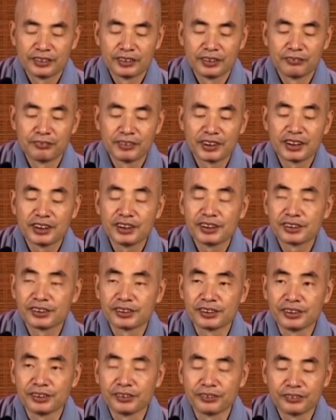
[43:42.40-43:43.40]
这不可以
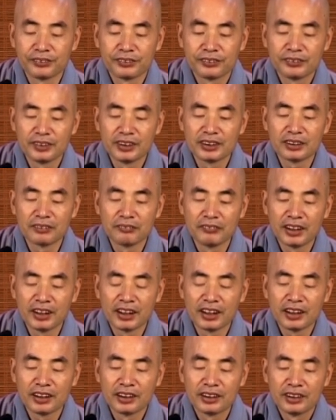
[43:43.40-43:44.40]
使用。为什么
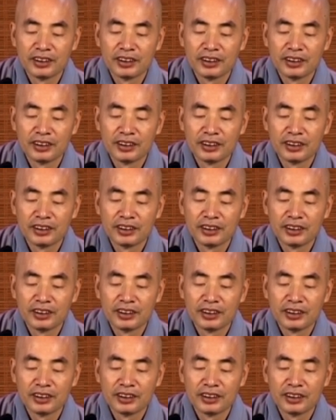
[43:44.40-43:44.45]
呢？